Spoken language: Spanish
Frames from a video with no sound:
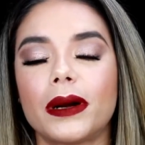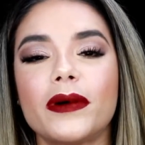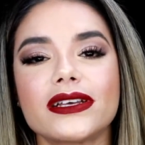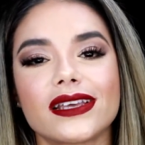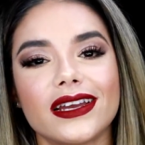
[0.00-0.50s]

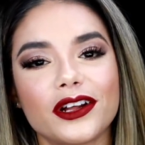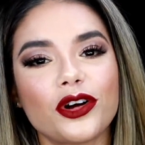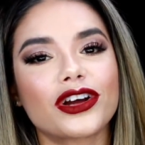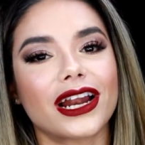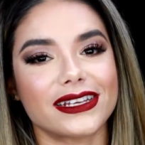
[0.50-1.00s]
Vamos a seguir
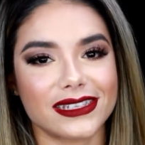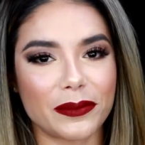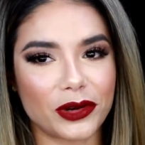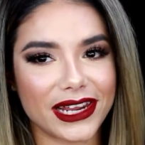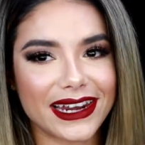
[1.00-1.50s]
con Clarisa
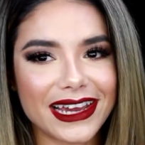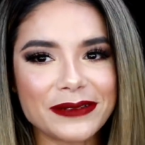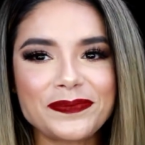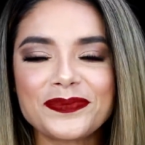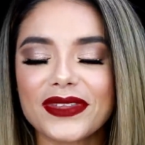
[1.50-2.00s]
Molina,
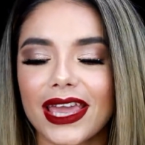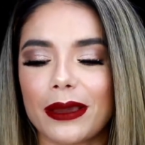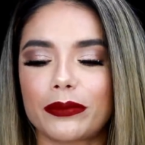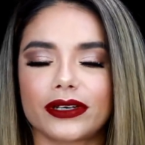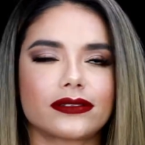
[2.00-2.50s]

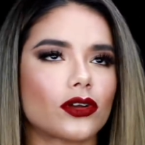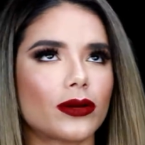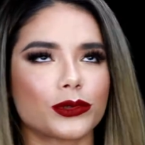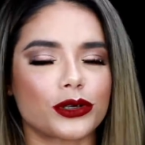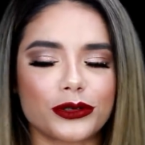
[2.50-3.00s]
que pues todo el mundo